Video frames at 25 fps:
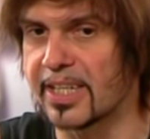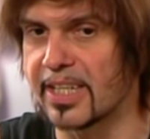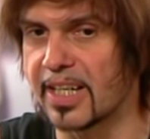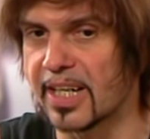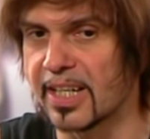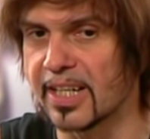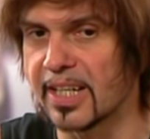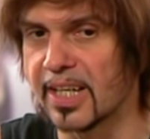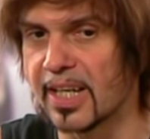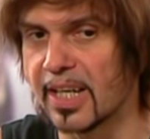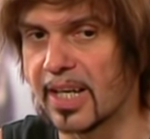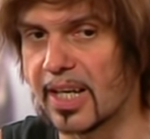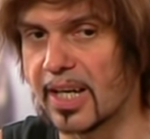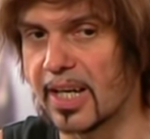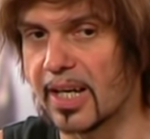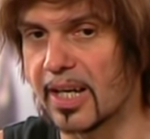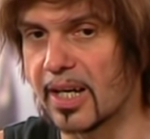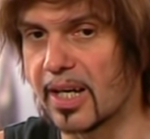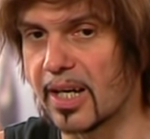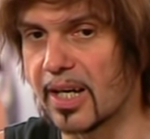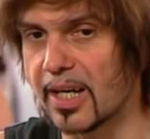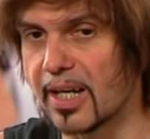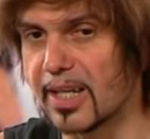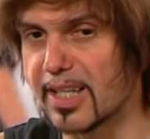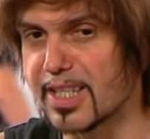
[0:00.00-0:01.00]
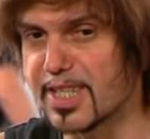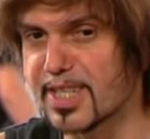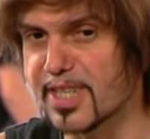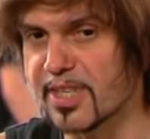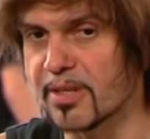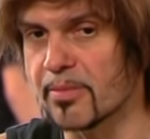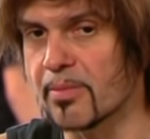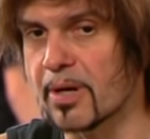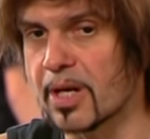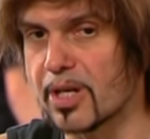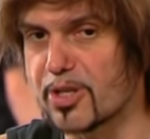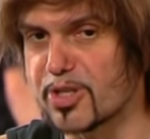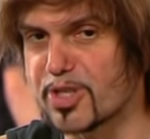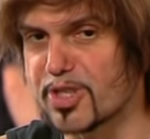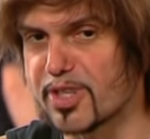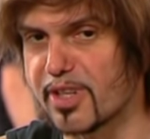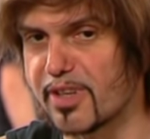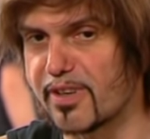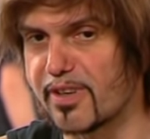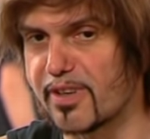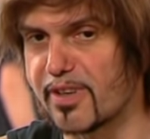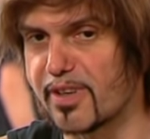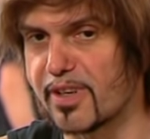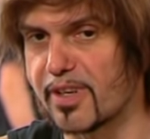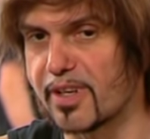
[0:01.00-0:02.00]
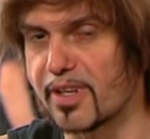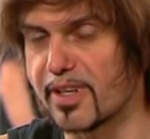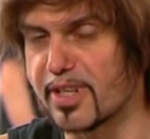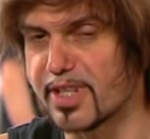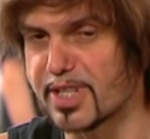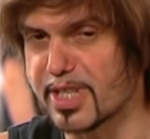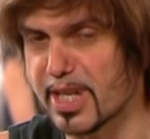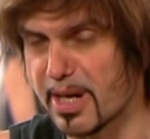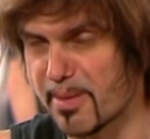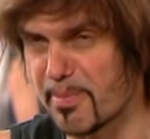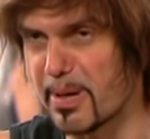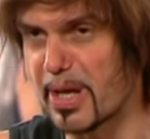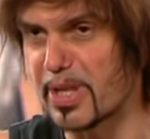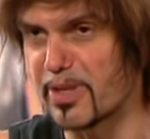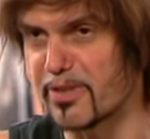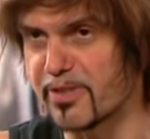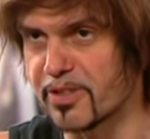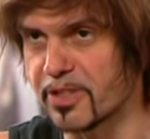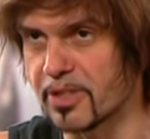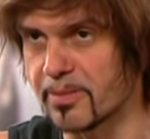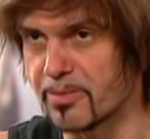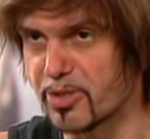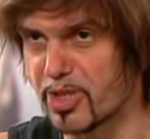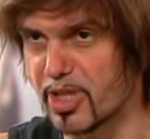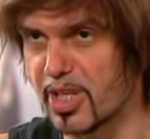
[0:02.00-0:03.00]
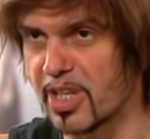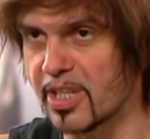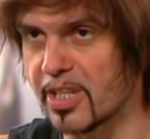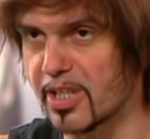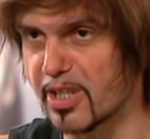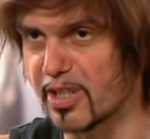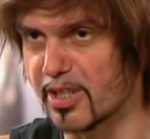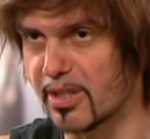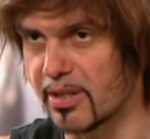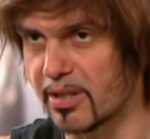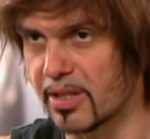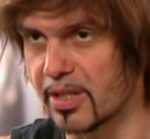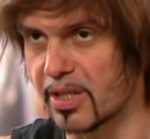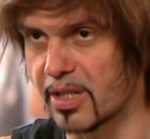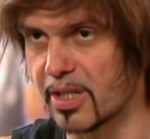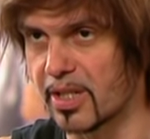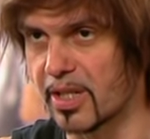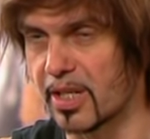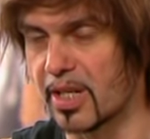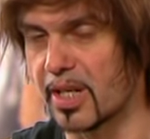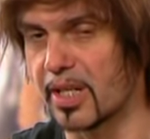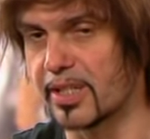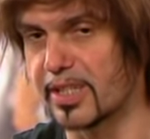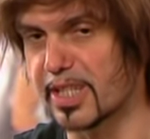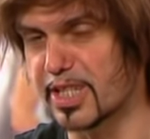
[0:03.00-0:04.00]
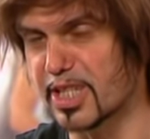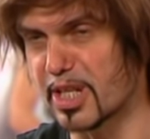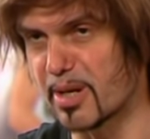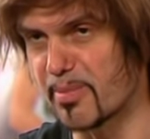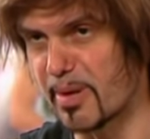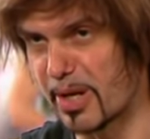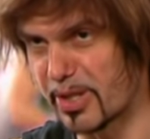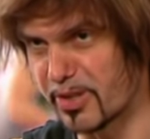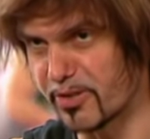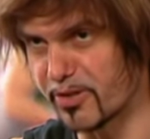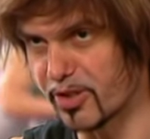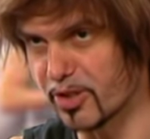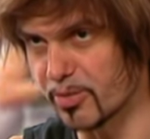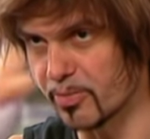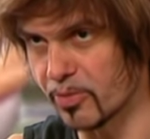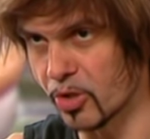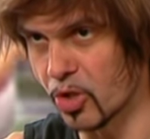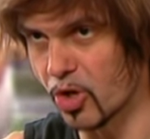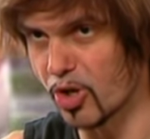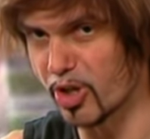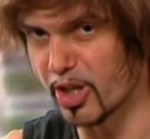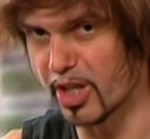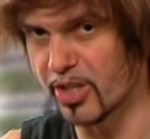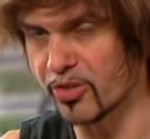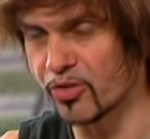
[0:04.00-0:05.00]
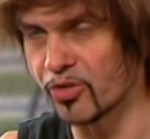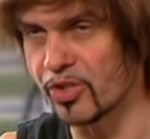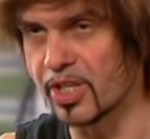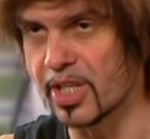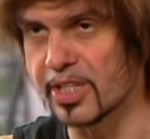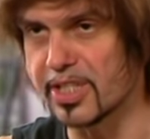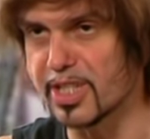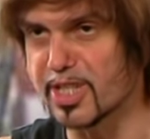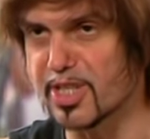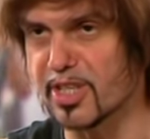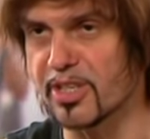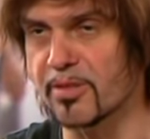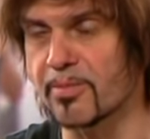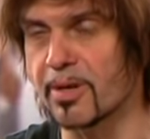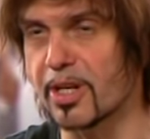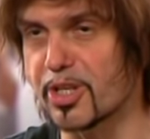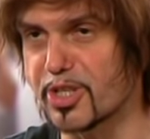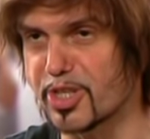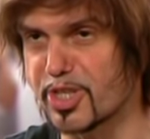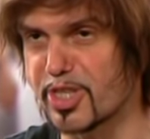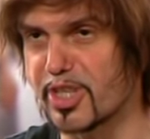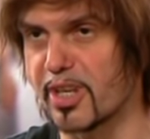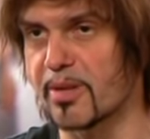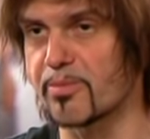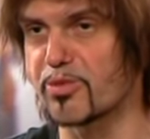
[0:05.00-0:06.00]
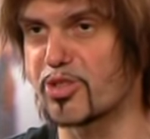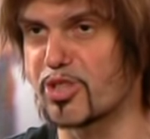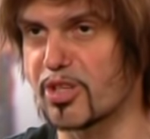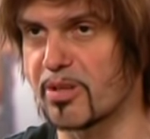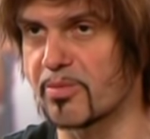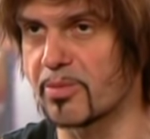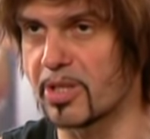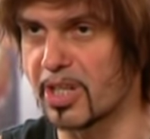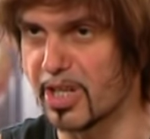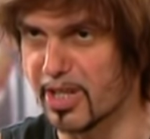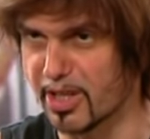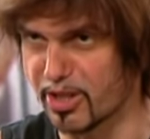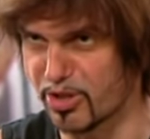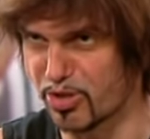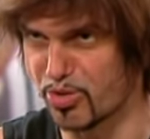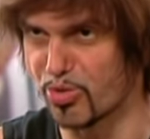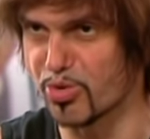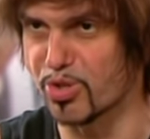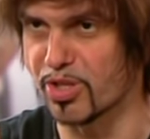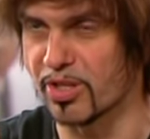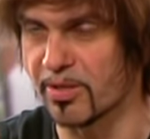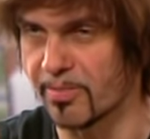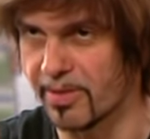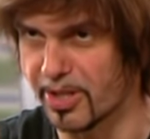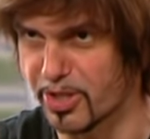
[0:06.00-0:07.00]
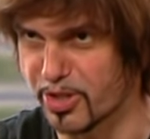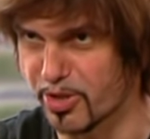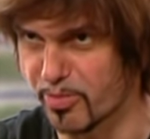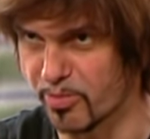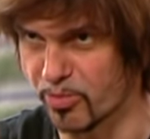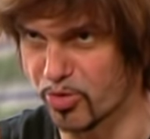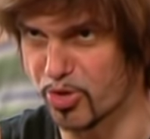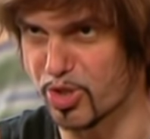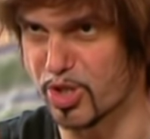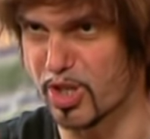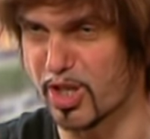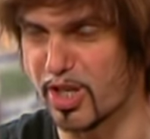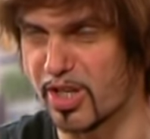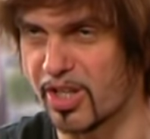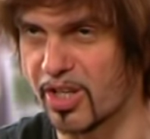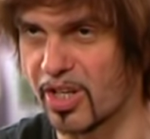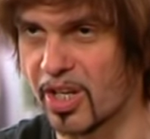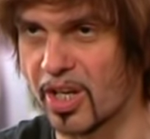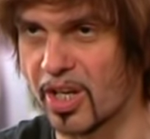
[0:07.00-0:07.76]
А я занимаюсь зарабатыванием денег. Я зарабатываю их много, но я не занимаюсь тем, чем я хочу заниматься, музыкой.